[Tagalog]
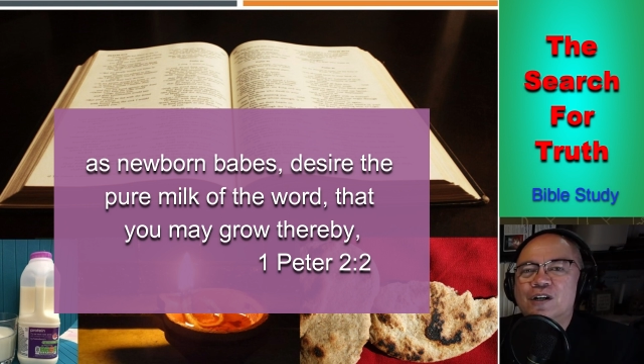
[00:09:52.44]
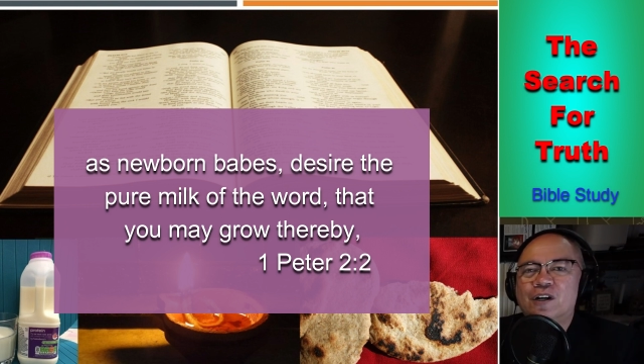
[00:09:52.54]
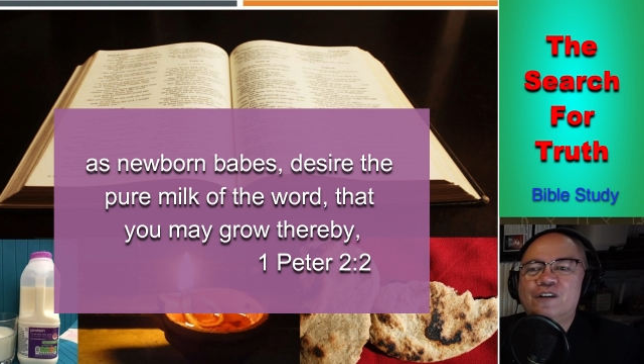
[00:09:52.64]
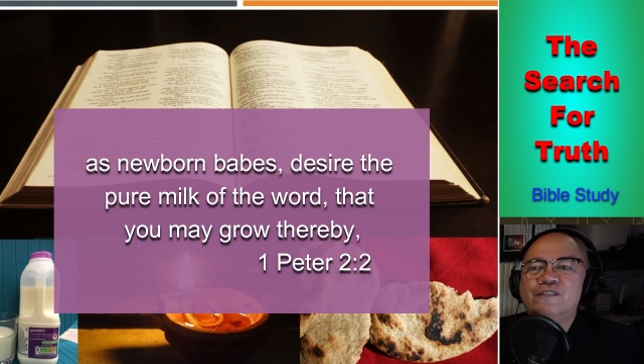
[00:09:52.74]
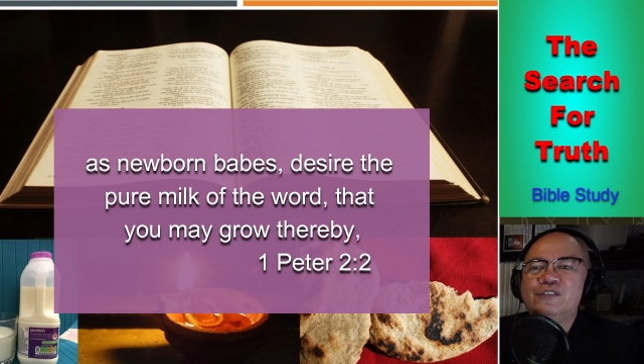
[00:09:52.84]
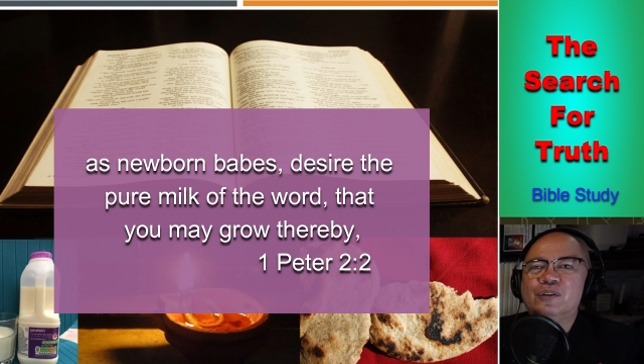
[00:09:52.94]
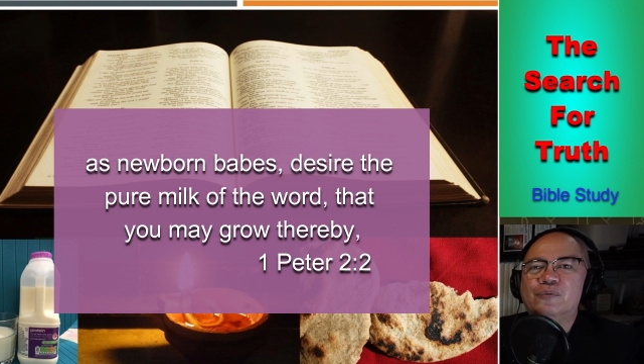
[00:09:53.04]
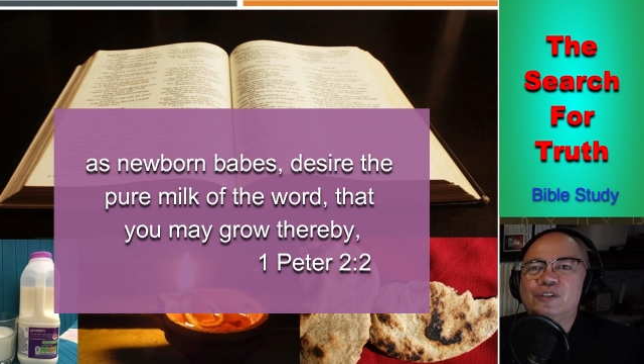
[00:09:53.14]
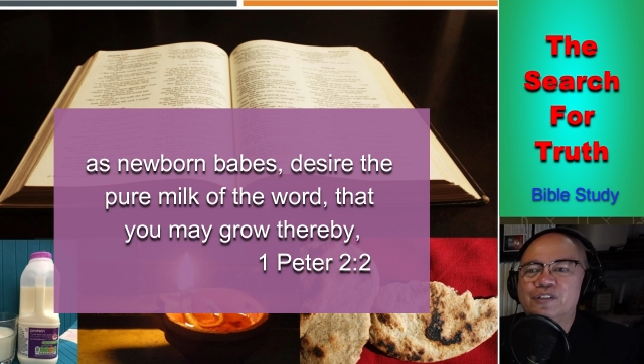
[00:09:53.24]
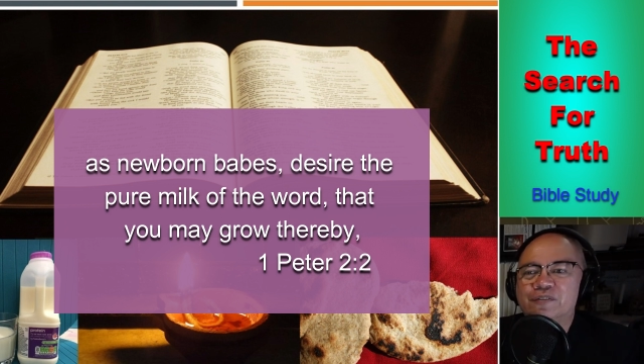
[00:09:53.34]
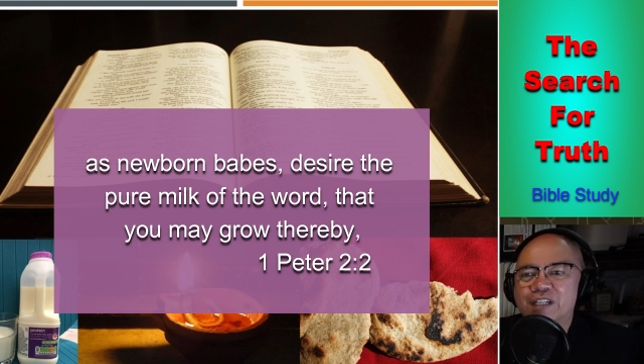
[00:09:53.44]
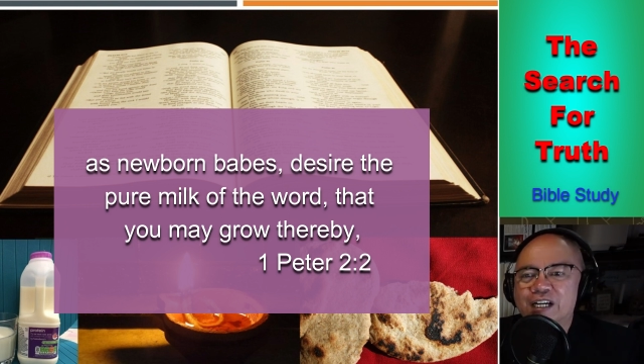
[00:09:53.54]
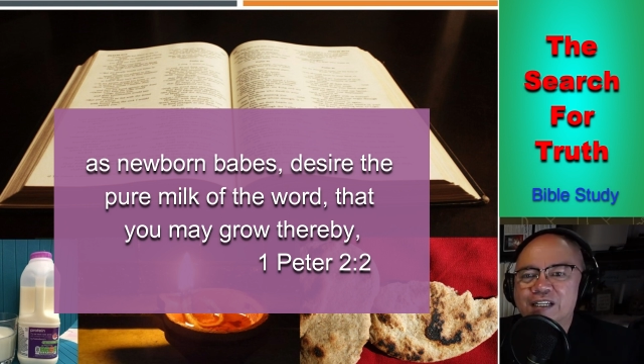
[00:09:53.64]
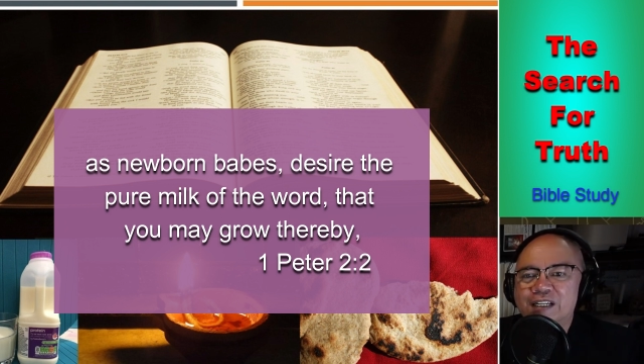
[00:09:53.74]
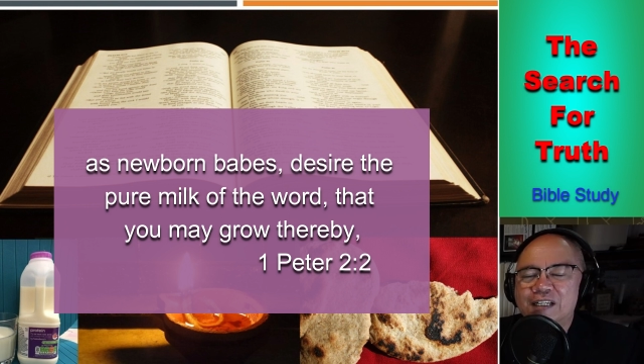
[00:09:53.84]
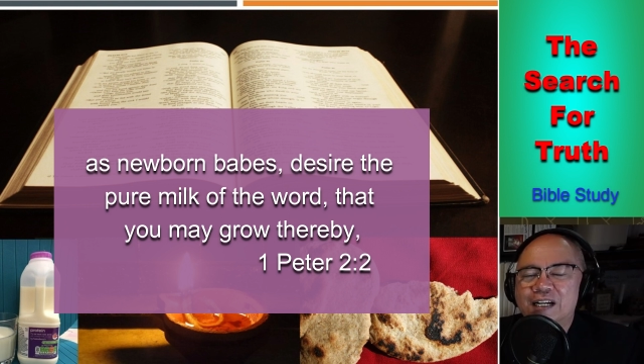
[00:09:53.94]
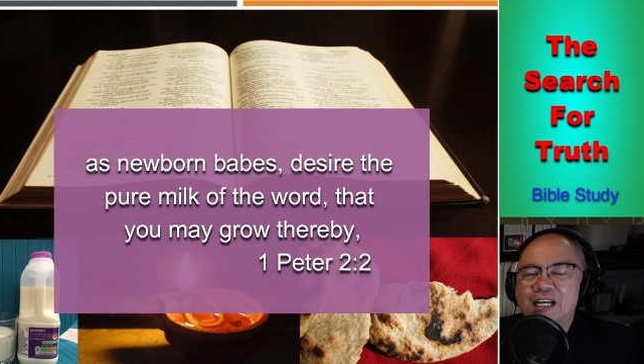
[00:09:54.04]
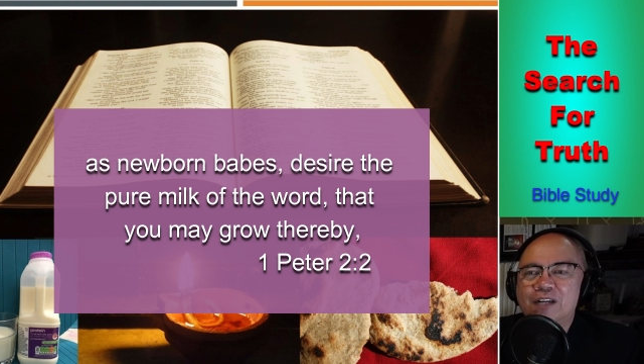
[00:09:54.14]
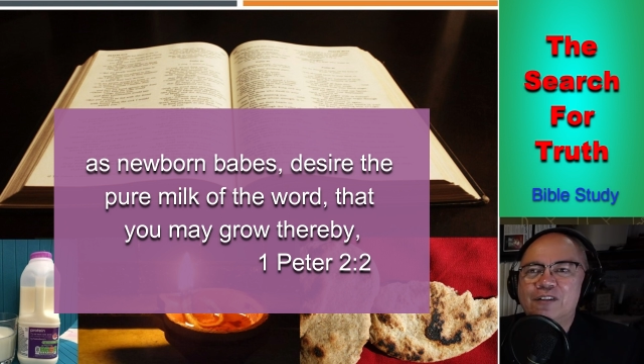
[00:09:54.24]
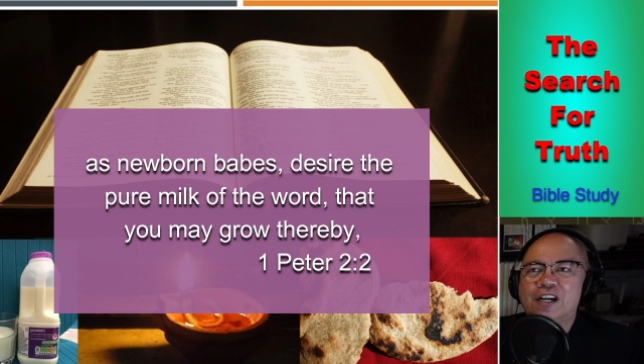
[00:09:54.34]
of the Word of God.
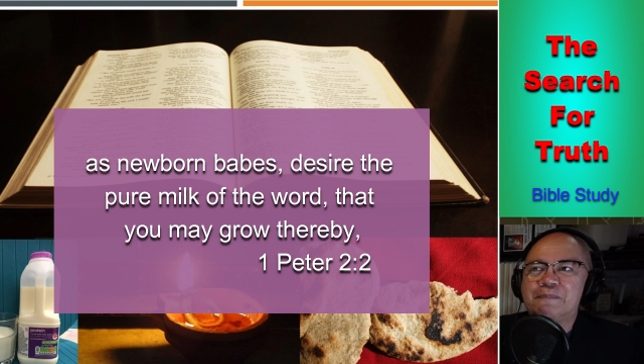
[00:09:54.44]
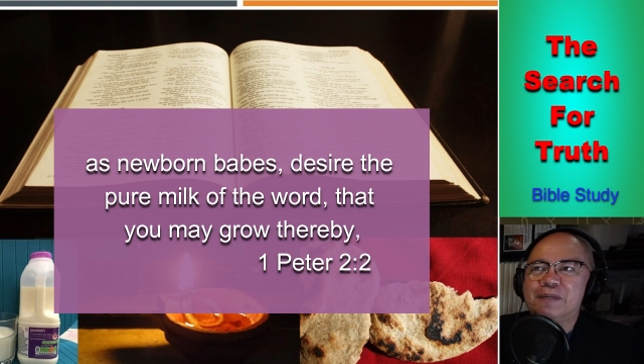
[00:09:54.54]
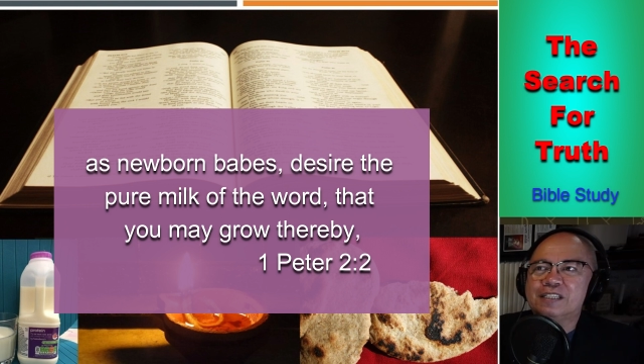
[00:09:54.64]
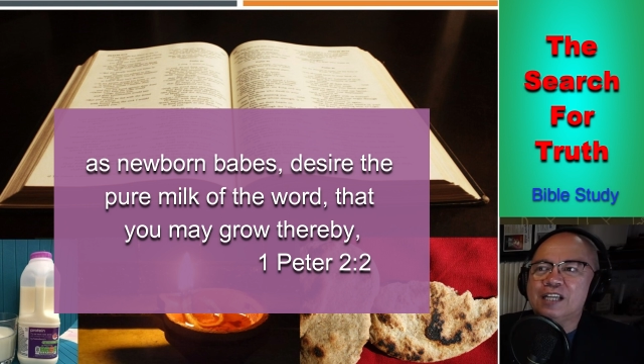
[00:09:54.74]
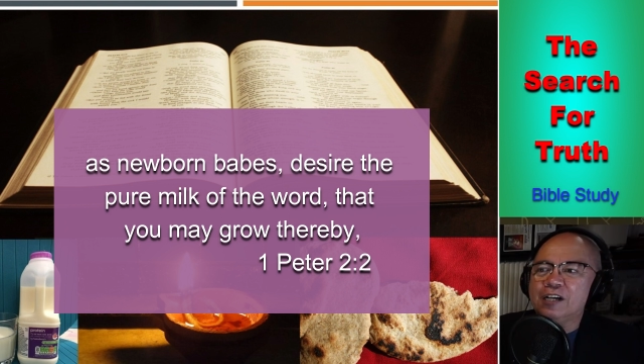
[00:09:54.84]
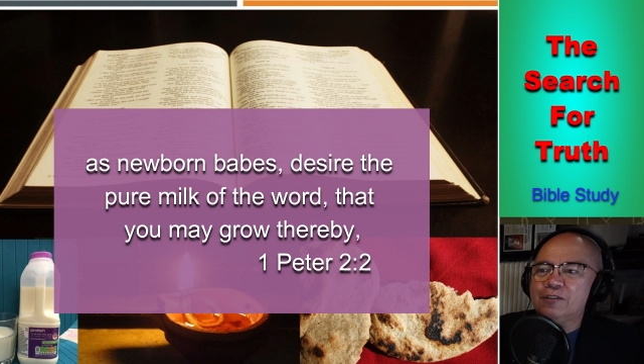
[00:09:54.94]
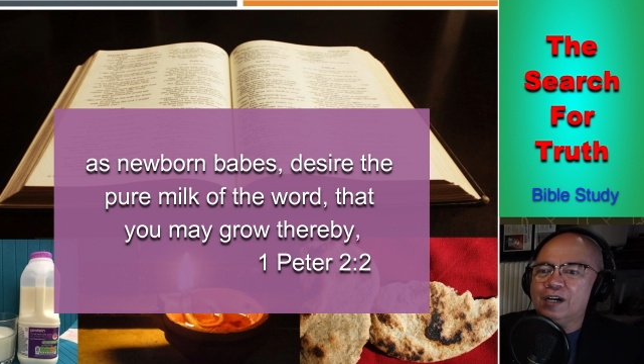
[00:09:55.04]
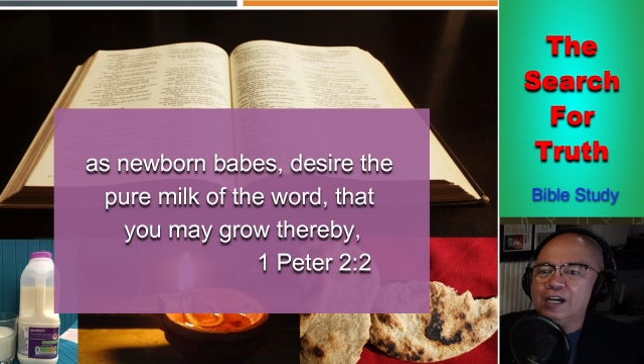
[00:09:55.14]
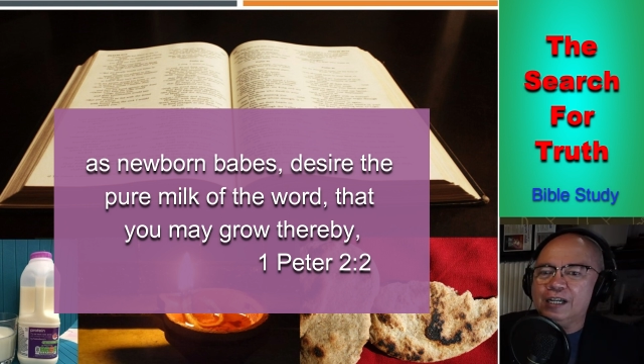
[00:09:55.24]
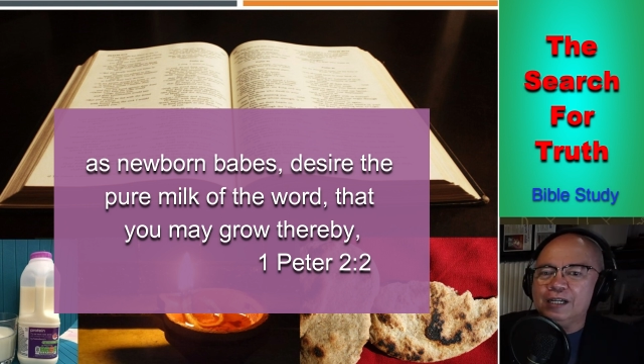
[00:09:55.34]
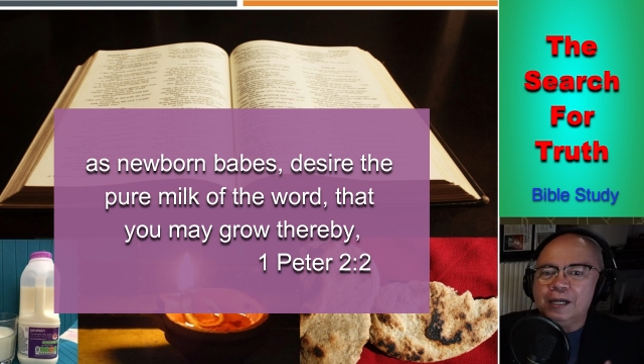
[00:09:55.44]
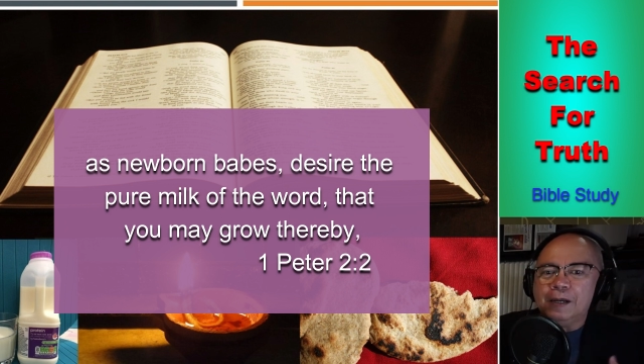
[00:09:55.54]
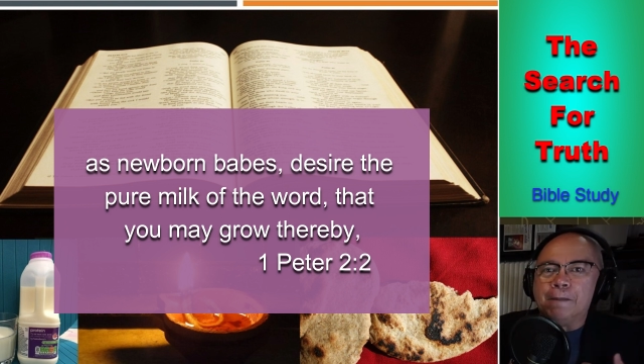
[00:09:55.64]
Lalo na kapag tayo ay